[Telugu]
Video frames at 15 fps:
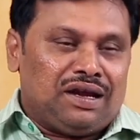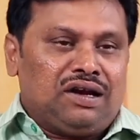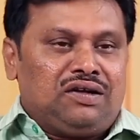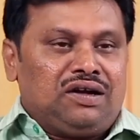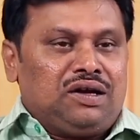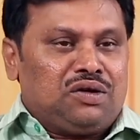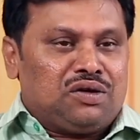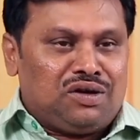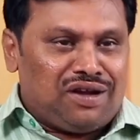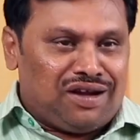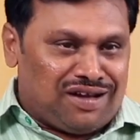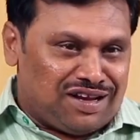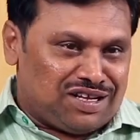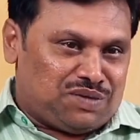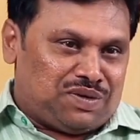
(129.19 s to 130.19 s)
ఏంటంటే రెండు
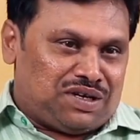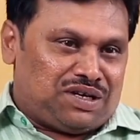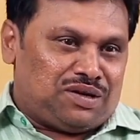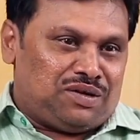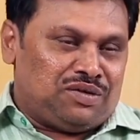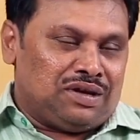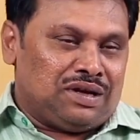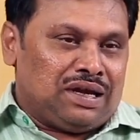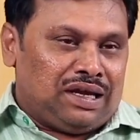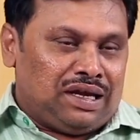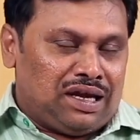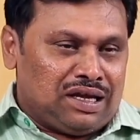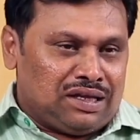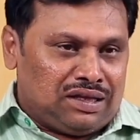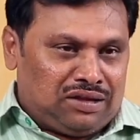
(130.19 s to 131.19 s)
రకాల స్పెషల్
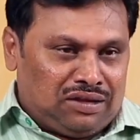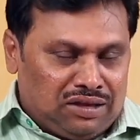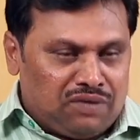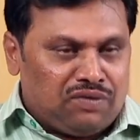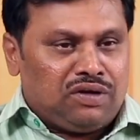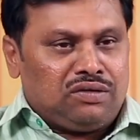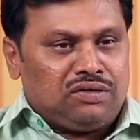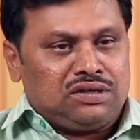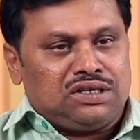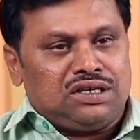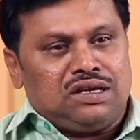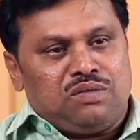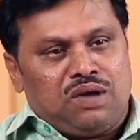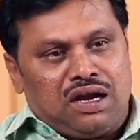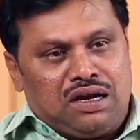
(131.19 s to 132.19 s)
ఏ ఇంతవరకు
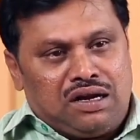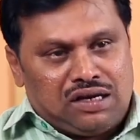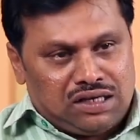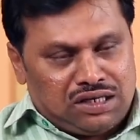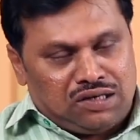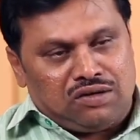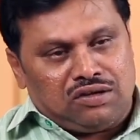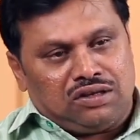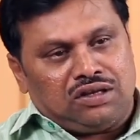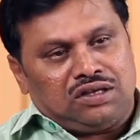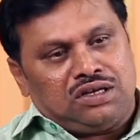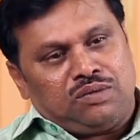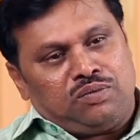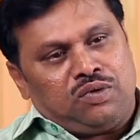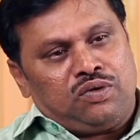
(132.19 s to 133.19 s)
సినిమా ఇండస్ట్రీలో
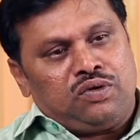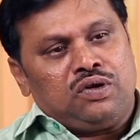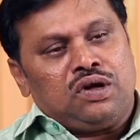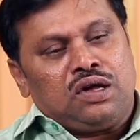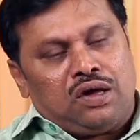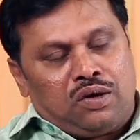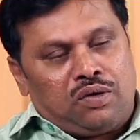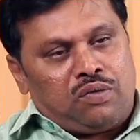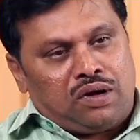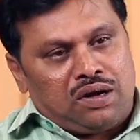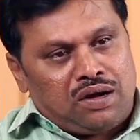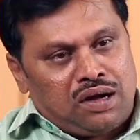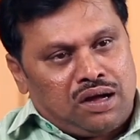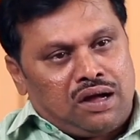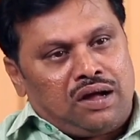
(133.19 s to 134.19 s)
అంతసేపు ఒక